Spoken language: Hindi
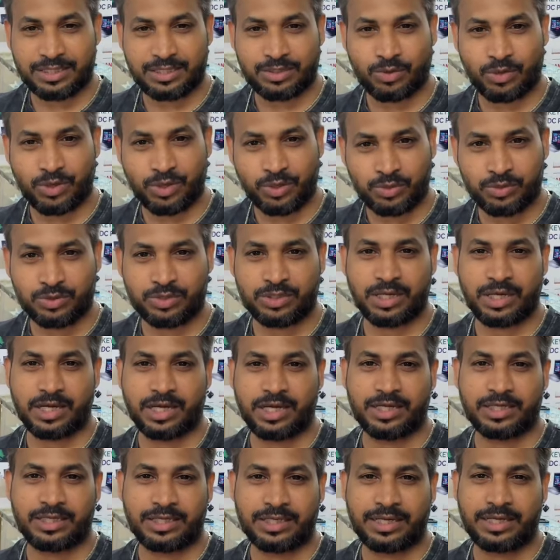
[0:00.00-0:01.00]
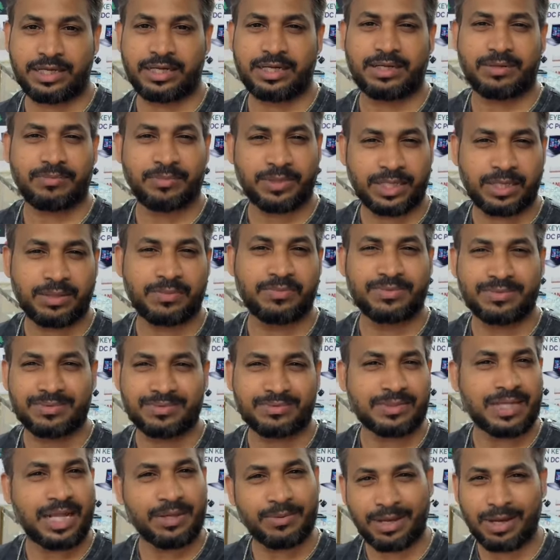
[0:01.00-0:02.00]
कोई कुछ मतलब
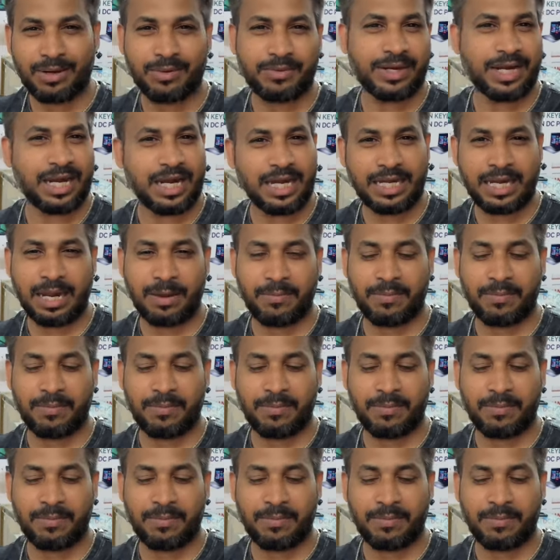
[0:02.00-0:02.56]
मालूम ना अल्टा